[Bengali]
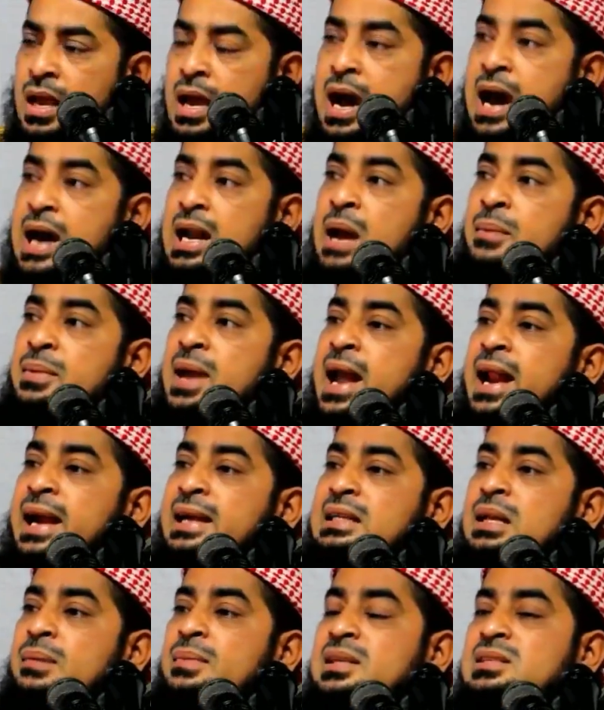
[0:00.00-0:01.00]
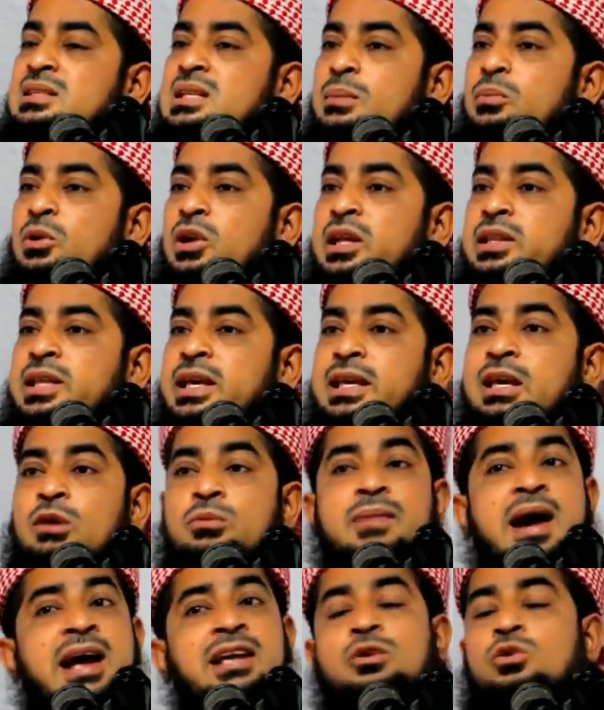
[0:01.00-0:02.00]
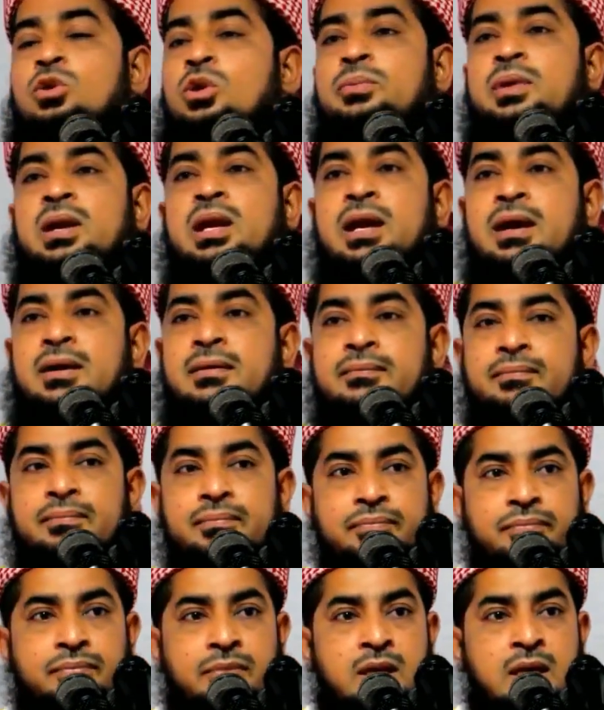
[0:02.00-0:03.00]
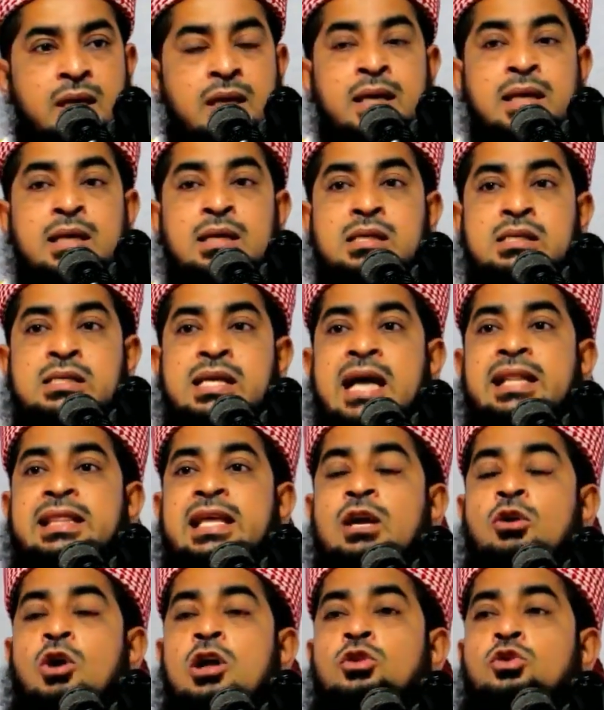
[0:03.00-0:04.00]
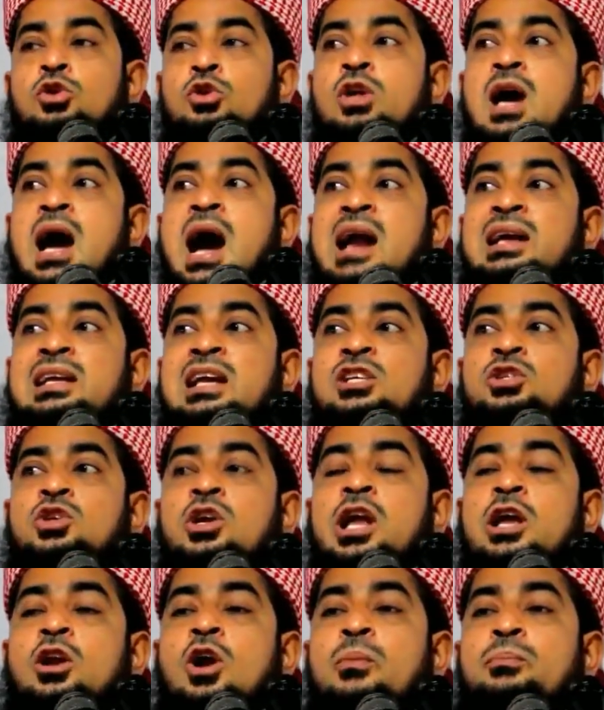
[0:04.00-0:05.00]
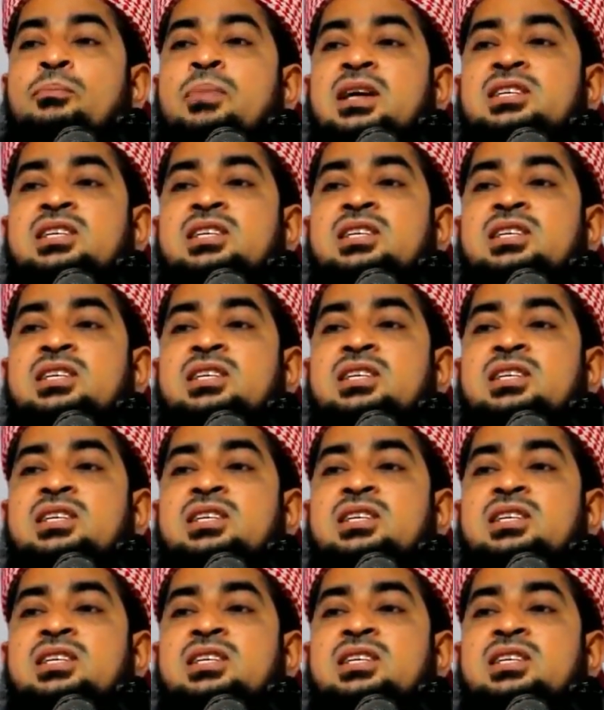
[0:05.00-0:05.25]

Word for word: আর আমি আর একটা মাসলা বলে দেয় কেউ মাইট করবেন না যাদের অন্তত হাঁটা চলার অভ্যাস